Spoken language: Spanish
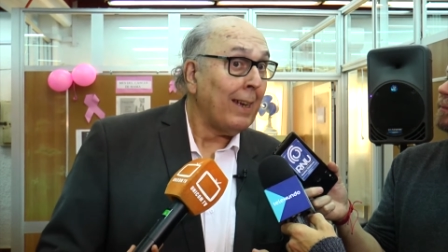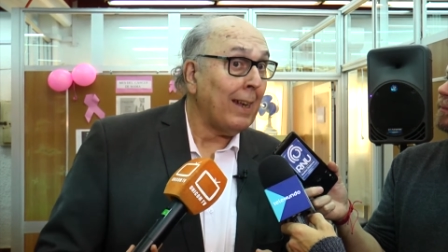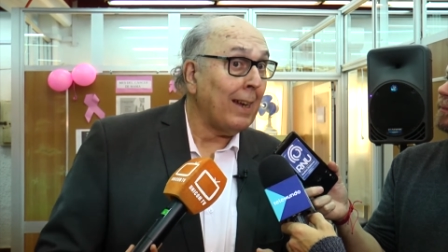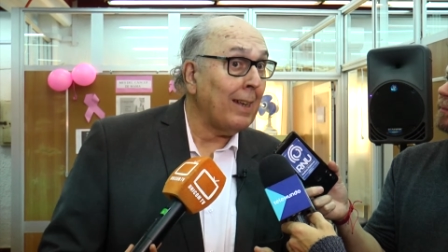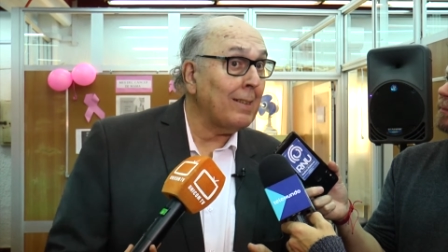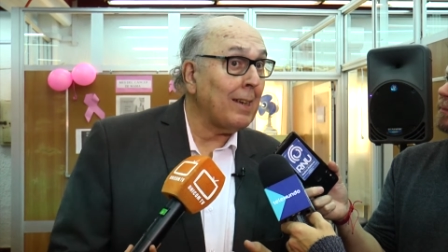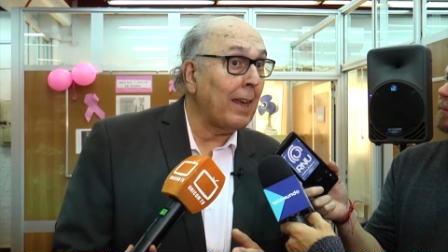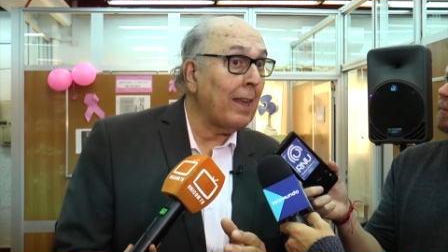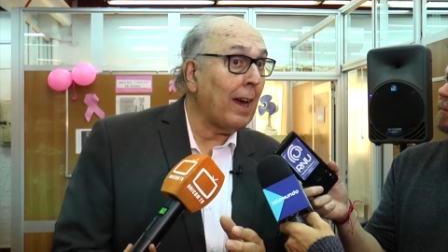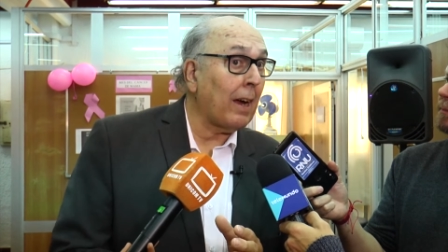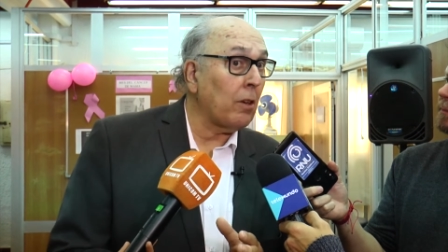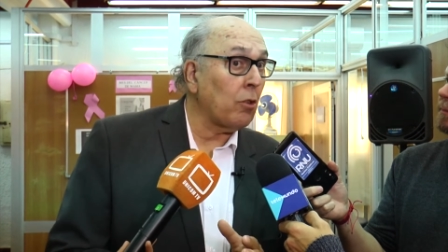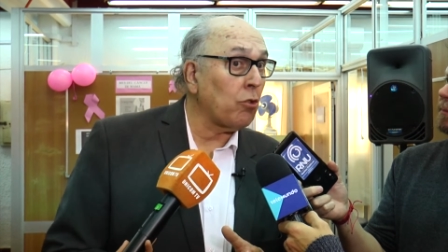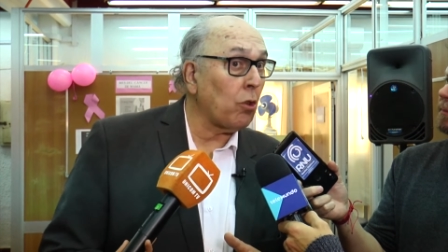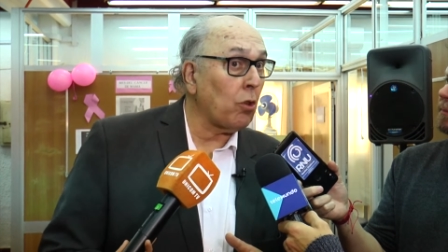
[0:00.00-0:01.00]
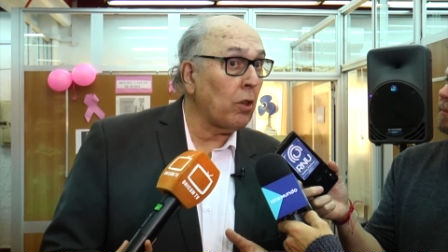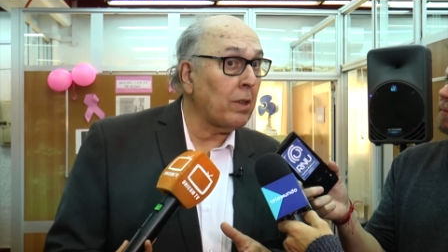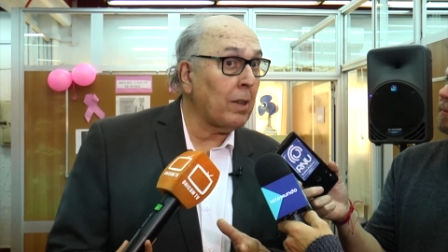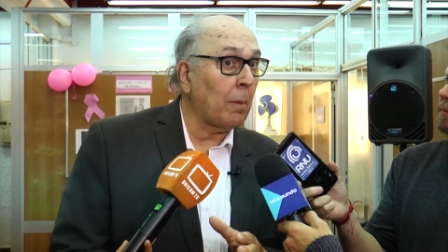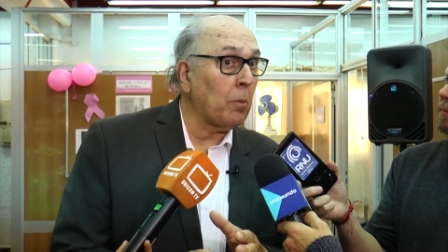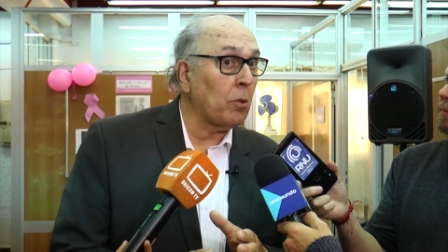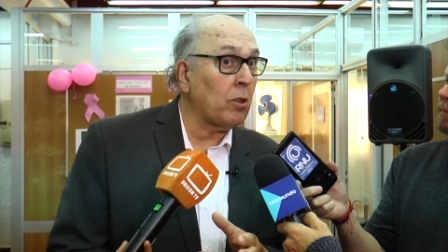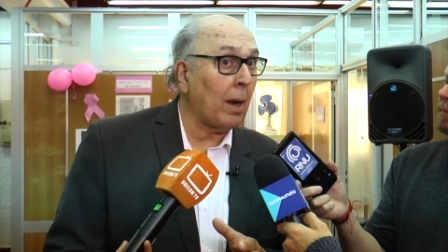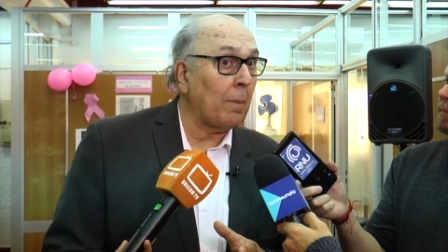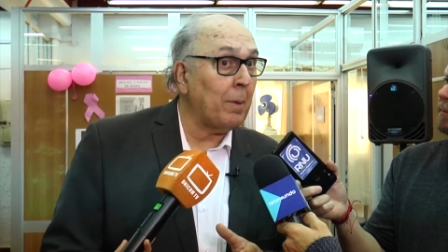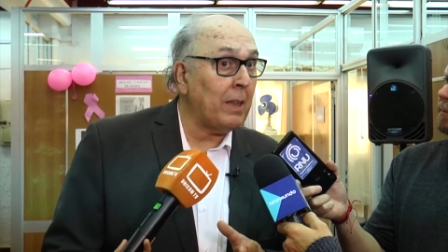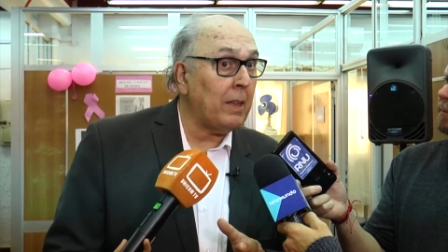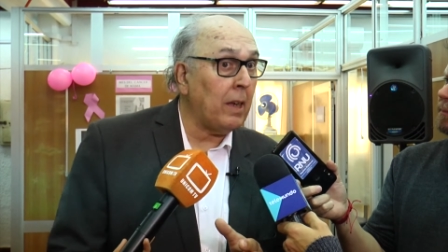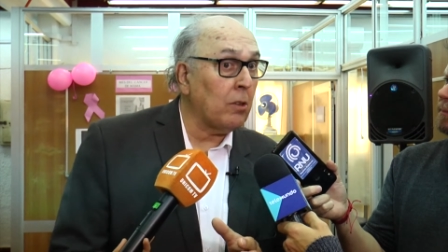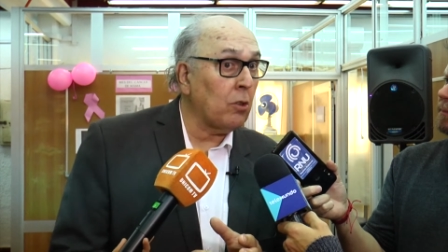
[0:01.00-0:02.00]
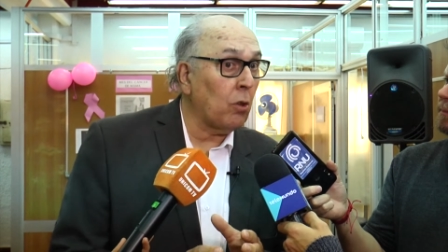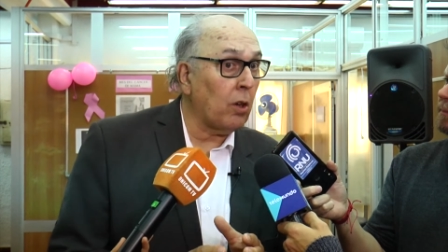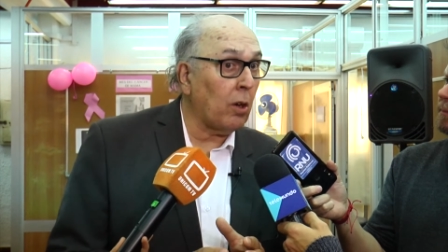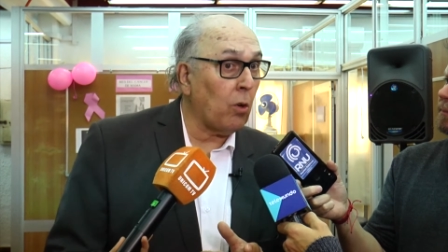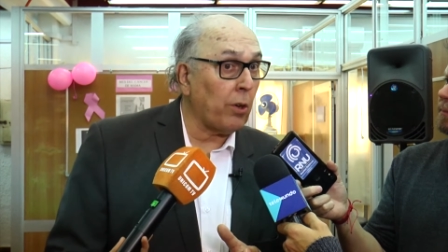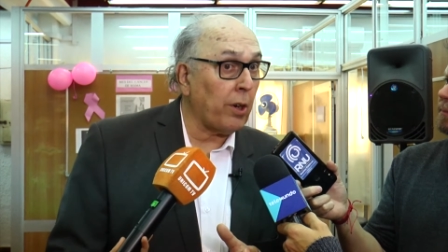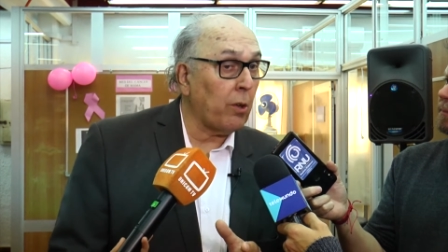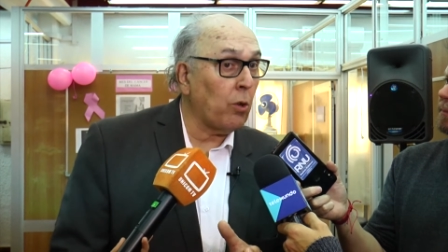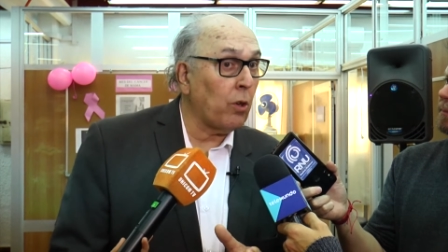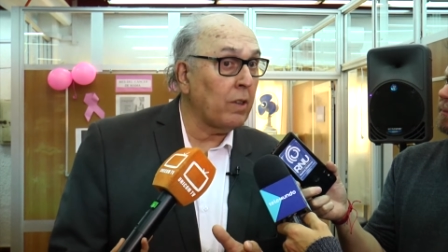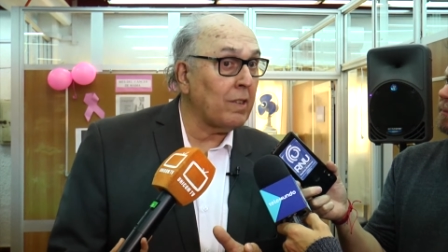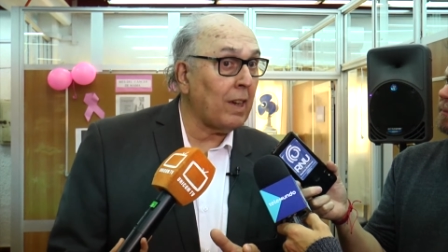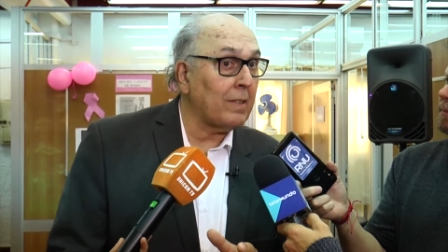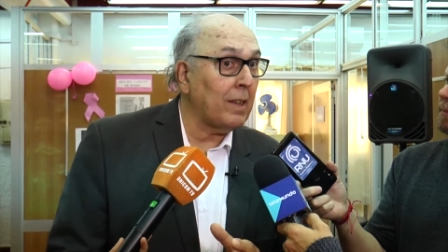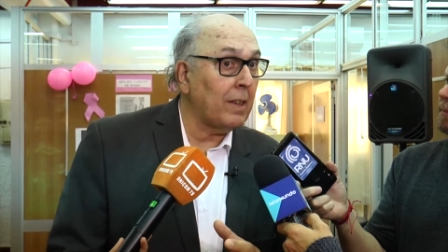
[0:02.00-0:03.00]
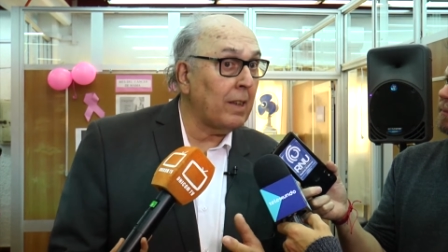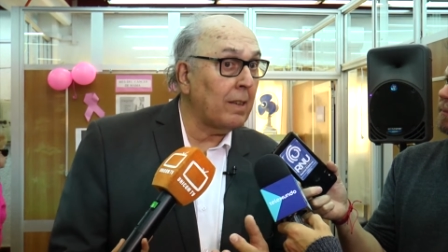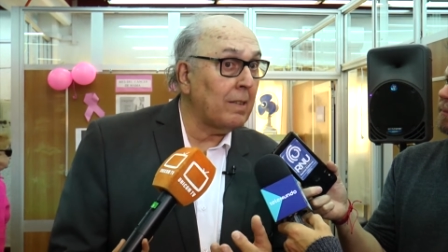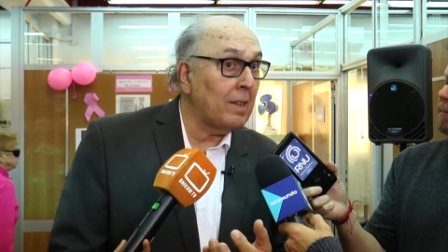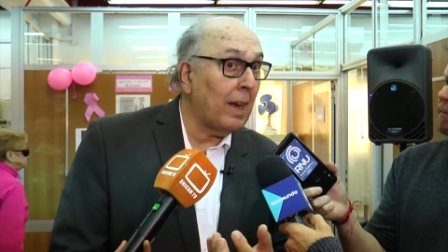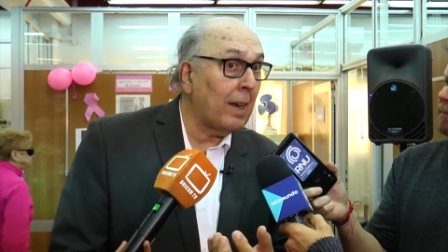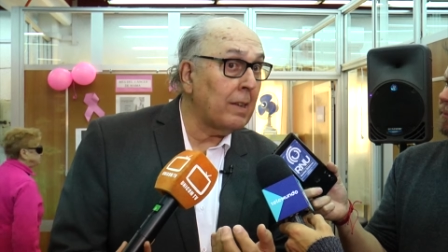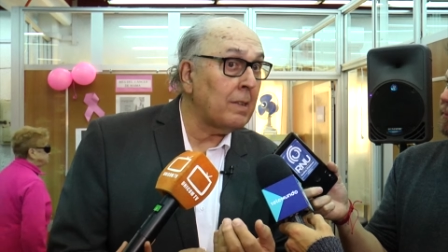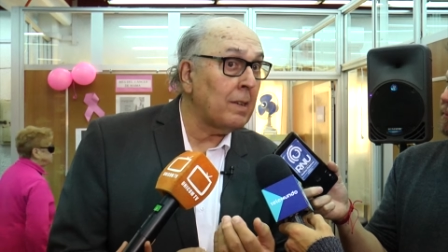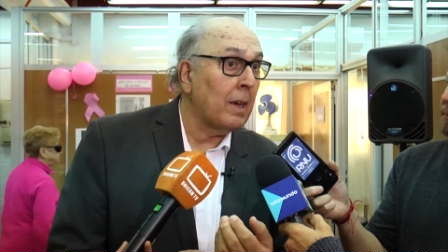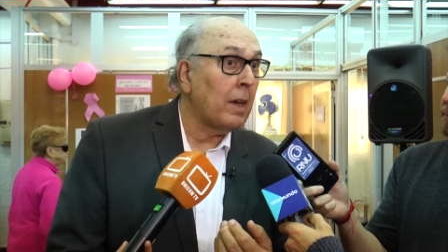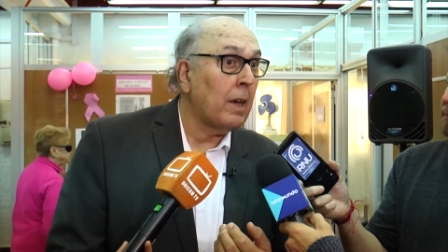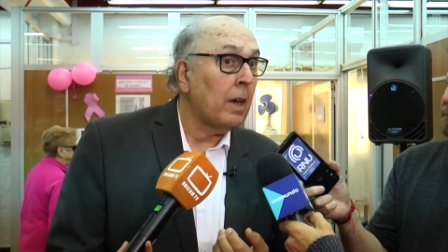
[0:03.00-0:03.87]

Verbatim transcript: Y en esa idea que nosotros estamos transmitiendo de corredores asistenciales